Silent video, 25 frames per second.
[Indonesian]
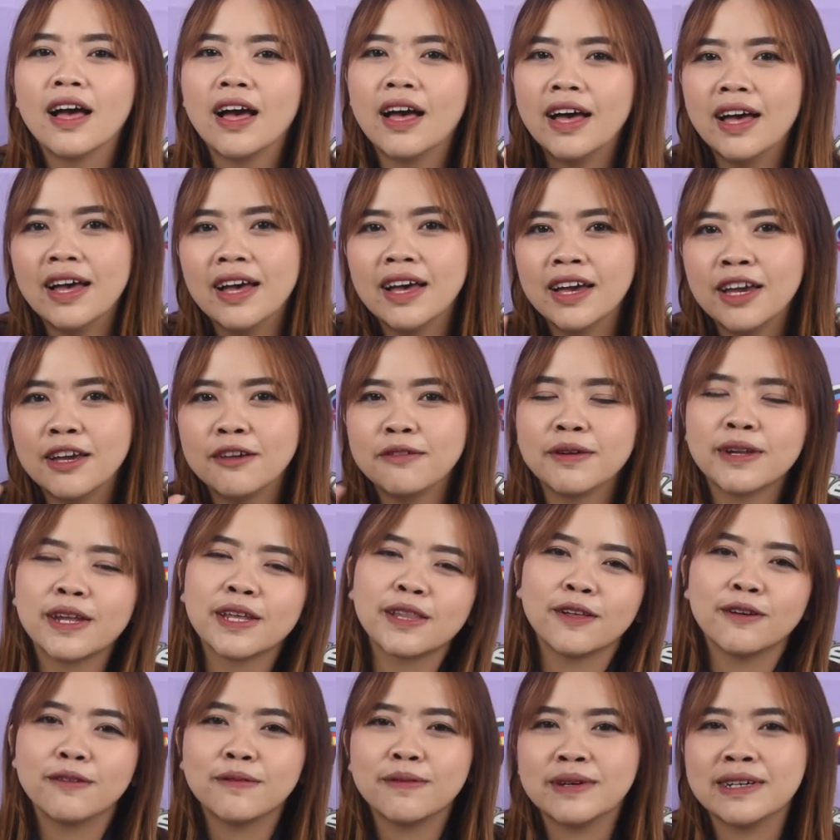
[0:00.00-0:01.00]
Hai
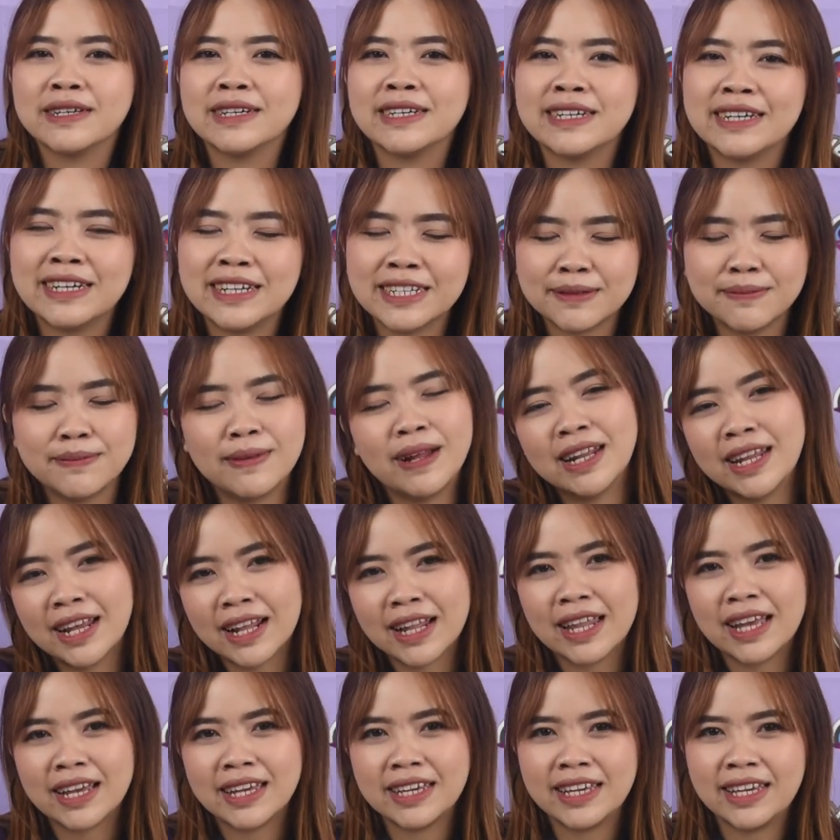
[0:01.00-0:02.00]
Finet Lovers,
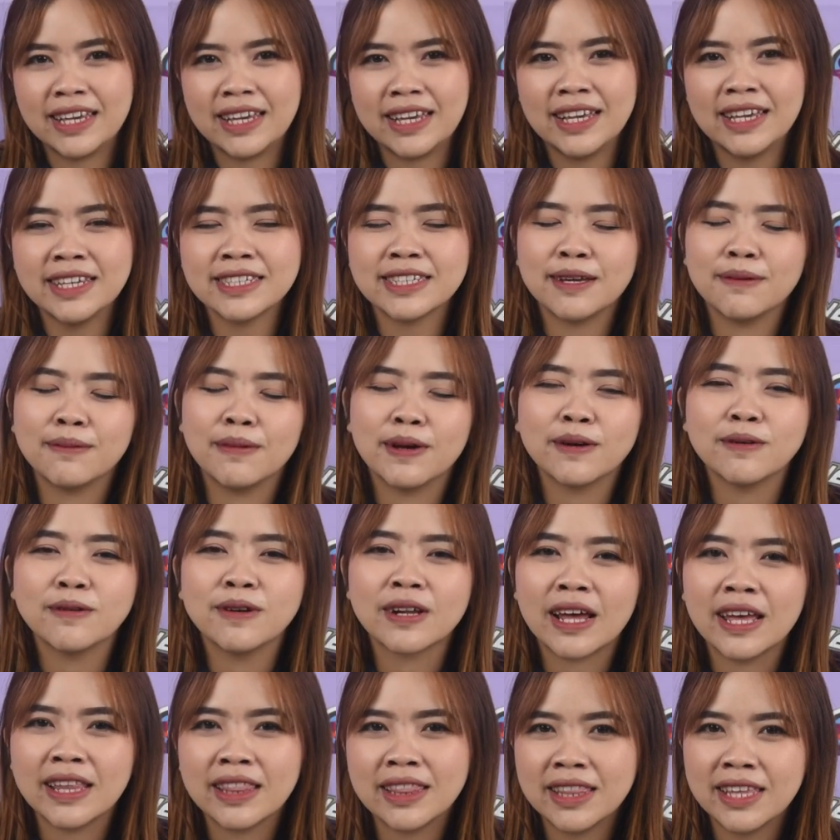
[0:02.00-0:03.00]
balik lagi sama aku
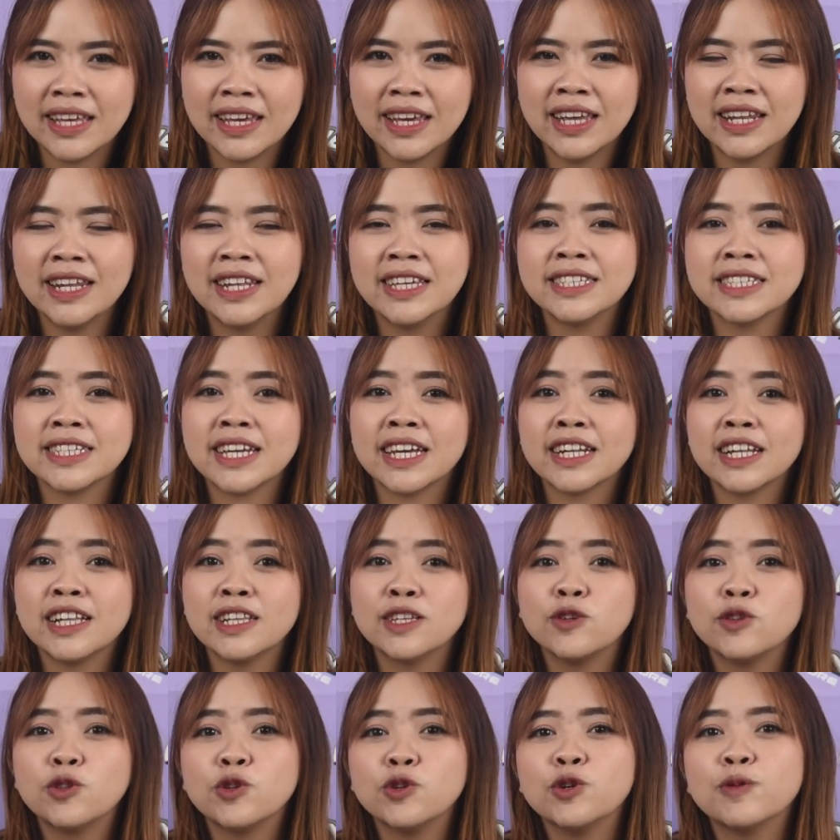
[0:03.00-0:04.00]
Ranti di
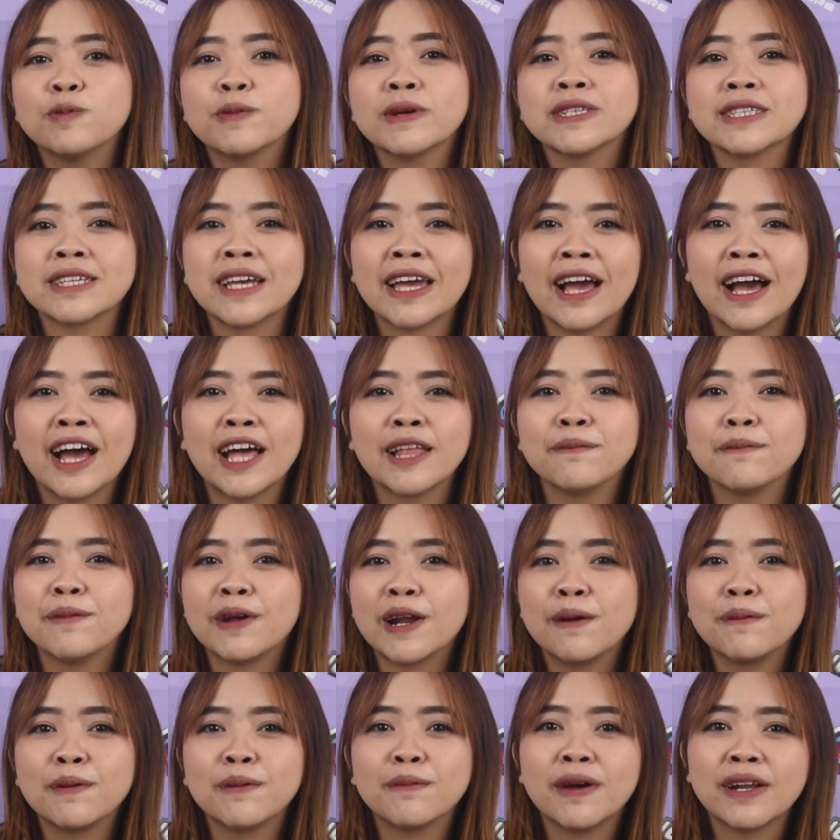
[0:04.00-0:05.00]
channel Youtube kesayangan
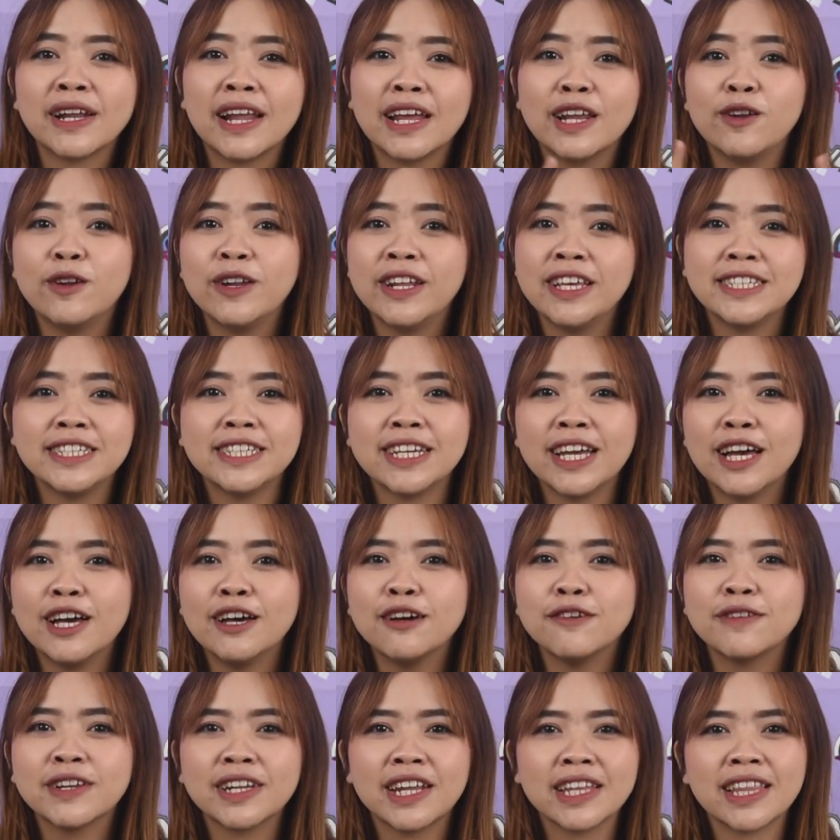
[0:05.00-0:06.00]
para pemanah
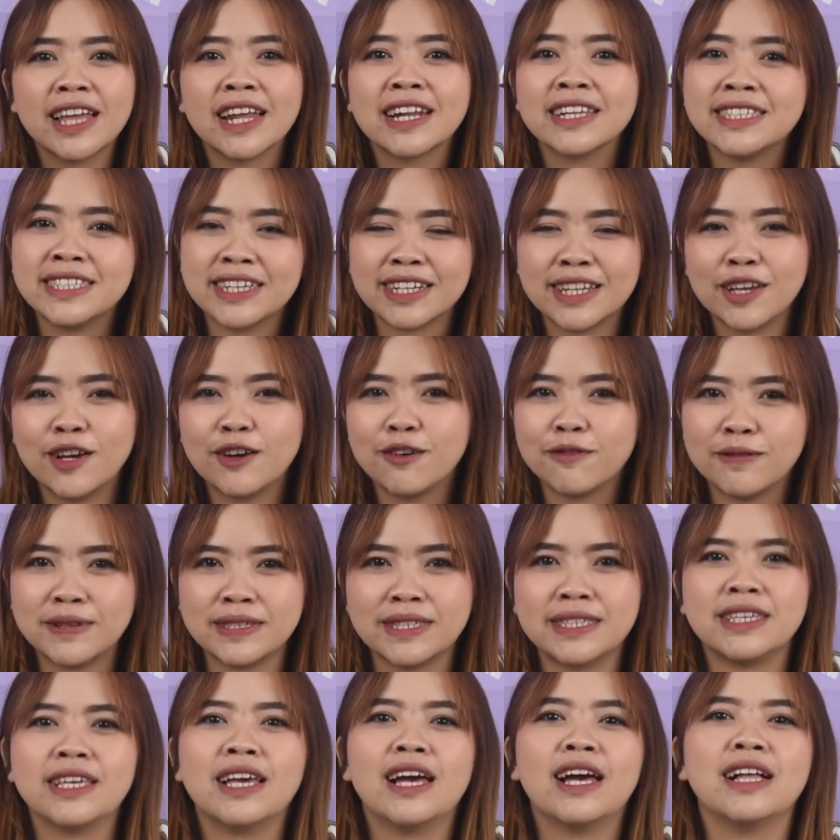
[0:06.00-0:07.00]
Indonesia Finet Archery
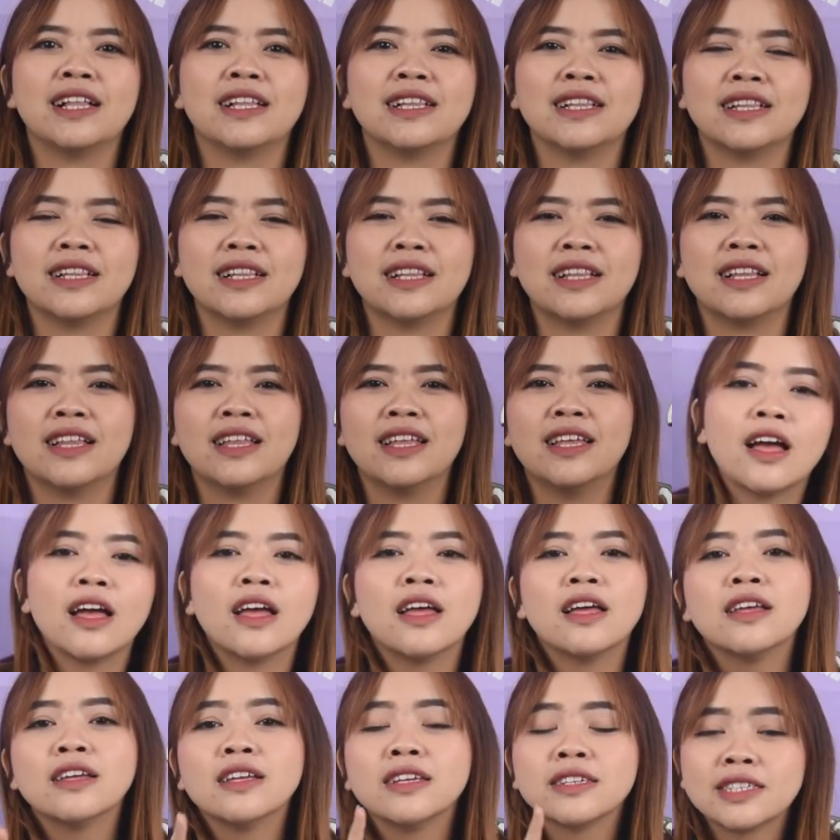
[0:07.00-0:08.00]
Official
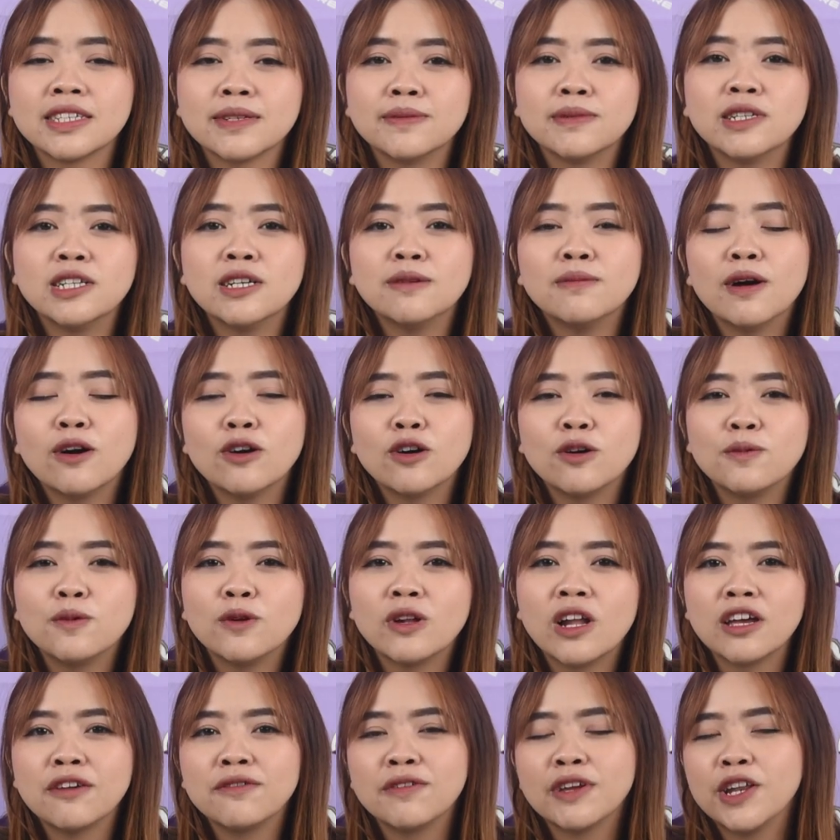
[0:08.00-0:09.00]
Sebelum aku
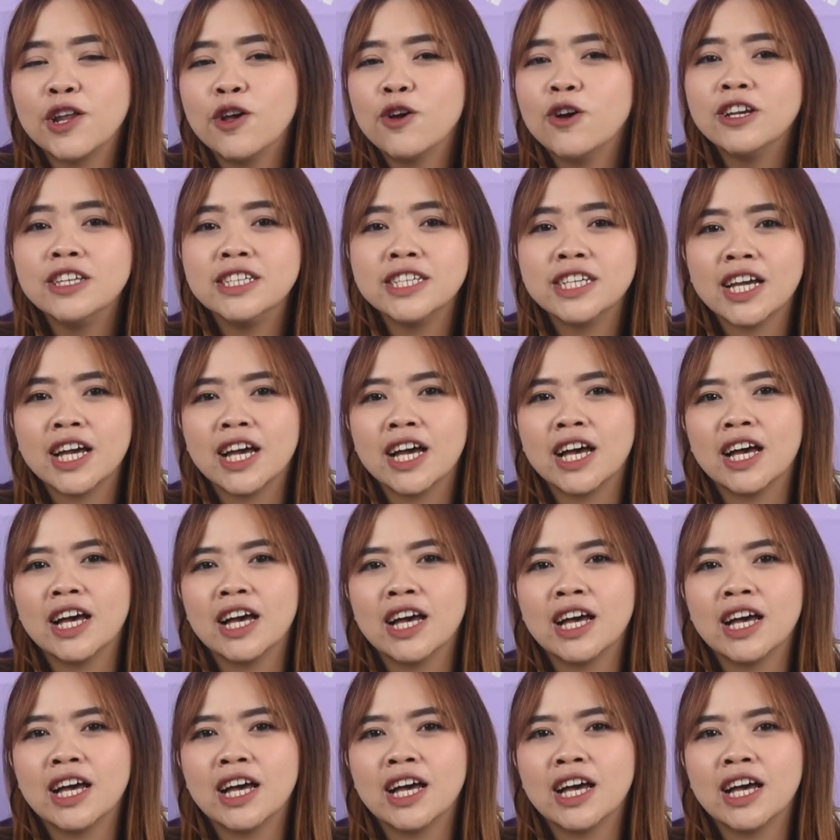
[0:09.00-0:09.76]
mulai videonya,